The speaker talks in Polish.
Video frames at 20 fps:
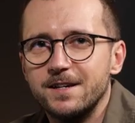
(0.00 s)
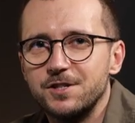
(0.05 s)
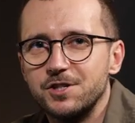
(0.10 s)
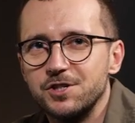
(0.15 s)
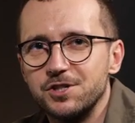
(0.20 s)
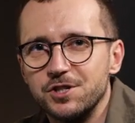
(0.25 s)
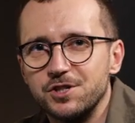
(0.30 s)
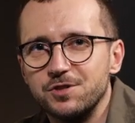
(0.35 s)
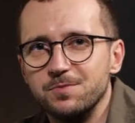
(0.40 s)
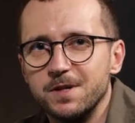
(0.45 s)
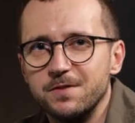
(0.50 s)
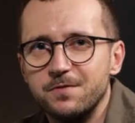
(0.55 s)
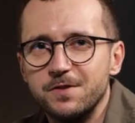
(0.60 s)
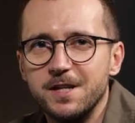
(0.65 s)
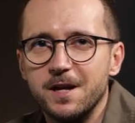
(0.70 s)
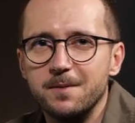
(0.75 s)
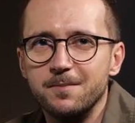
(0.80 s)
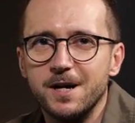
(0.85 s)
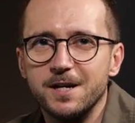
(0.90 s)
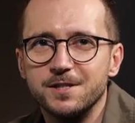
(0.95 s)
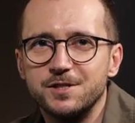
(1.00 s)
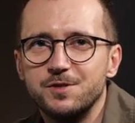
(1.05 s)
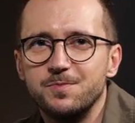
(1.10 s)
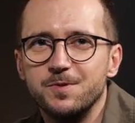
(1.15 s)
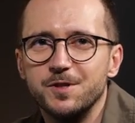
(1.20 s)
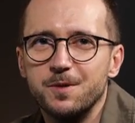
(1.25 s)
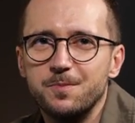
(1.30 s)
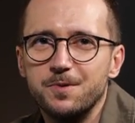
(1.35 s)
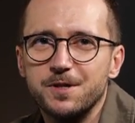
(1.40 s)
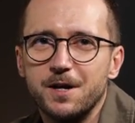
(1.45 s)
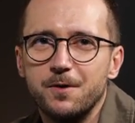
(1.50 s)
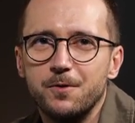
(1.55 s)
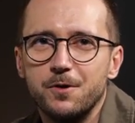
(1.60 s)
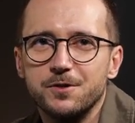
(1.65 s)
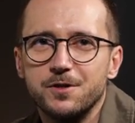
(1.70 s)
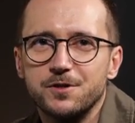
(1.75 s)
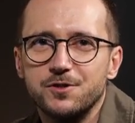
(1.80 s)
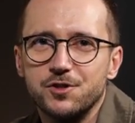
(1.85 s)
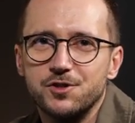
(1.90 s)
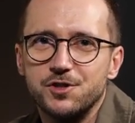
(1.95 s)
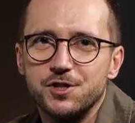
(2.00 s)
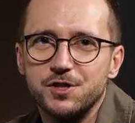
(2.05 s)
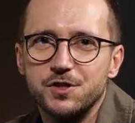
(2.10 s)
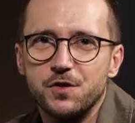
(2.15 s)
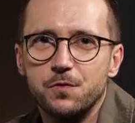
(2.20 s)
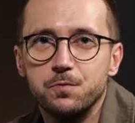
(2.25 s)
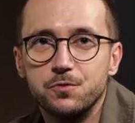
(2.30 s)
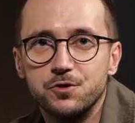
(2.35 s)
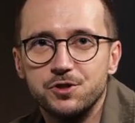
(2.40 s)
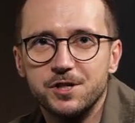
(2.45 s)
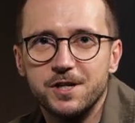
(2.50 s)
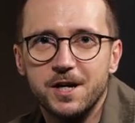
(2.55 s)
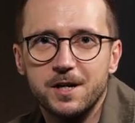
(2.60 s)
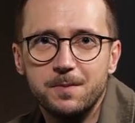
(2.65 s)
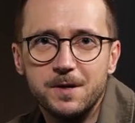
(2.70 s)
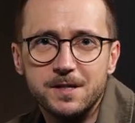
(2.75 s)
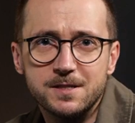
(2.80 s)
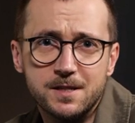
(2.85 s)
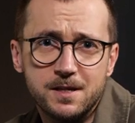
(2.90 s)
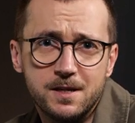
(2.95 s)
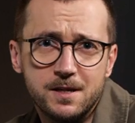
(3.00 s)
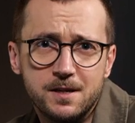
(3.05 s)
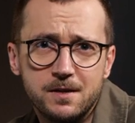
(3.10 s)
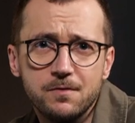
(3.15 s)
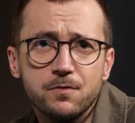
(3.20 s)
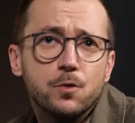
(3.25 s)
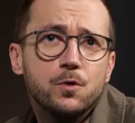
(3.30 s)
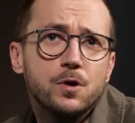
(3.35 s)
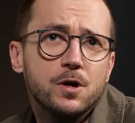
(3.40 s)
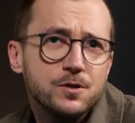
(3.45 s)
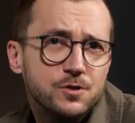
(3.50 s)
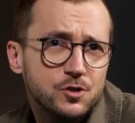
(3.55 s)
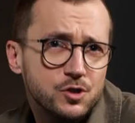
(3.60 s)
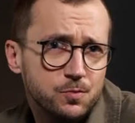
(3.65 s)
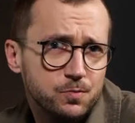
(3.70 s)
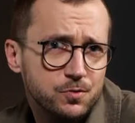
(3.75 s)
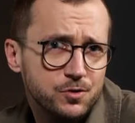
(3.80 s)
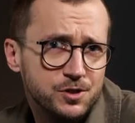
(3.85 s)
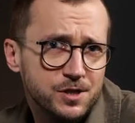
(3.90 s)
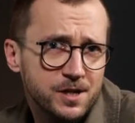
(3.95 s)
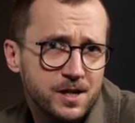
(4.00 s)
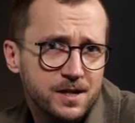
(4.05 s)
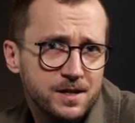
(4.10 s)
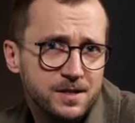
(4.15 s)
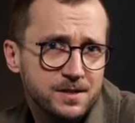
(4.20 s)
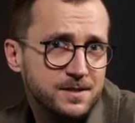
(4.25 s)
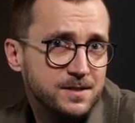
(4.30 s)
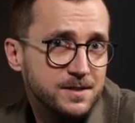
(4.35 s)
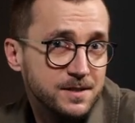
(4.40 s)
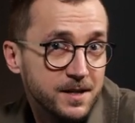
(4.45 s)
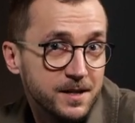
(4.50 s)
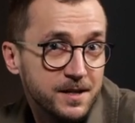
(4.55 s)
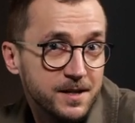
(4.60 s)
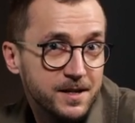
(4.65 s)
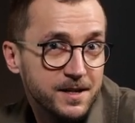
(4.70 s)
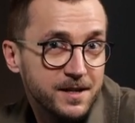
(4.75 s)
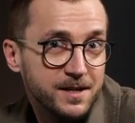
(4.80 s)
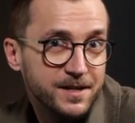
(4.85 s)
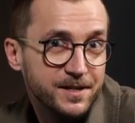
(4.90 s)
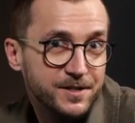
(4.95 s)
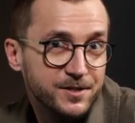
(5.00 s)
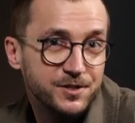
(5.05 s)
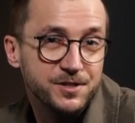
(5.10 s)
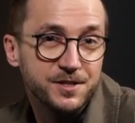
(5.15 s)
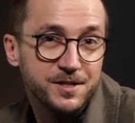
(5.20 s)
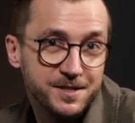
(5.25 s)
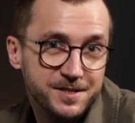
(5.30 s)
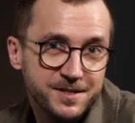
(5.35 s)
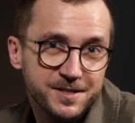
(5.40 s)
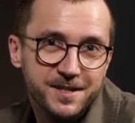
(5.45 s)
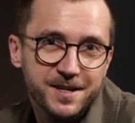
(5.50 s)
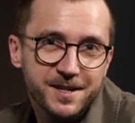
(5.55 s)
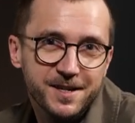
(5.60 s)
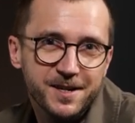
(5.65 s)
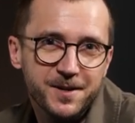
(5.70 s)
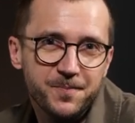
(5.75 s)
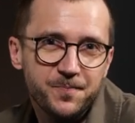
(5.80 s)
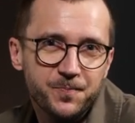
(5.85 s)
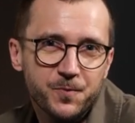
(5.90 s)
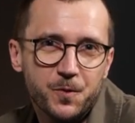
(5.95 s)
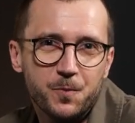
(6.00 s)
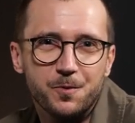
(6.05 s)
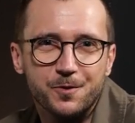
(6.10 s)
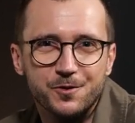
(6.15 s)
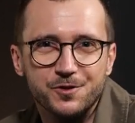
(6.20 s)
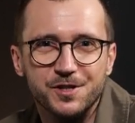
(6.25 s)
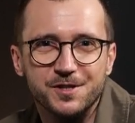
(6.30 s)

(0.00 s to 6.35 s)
Krzysiek Grzyman, witam, a dziś będę pytał o to, co dzieje się w Puszczy Karpackiej i w ogóle o to, czy puszcza istnieje, czy nie istnieje, bo